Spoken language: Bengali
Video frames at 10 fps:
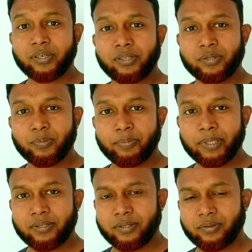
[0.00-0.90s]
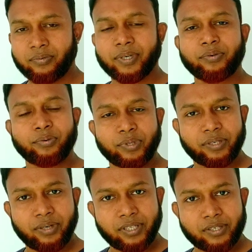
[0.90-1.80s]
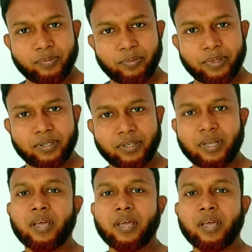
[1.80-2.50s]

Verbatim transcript: রাইট দিস মোমেন্ট হোয়ার আর ডুইং রাইট দিস মোমেন্ট